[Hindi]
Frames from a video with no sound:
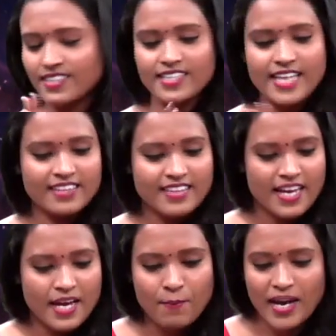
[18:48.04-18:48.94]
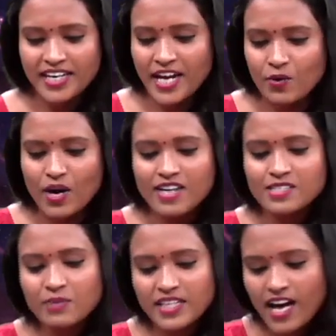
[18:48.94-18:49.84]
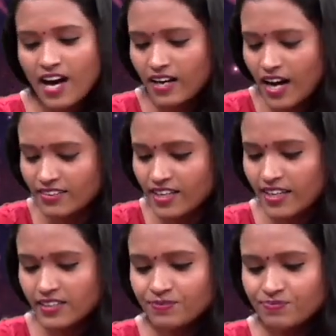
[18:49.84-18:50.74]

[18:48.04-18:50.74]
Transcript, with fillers: हैं देखते हैं हमारे टैरो कार्ड्स में क्या आता है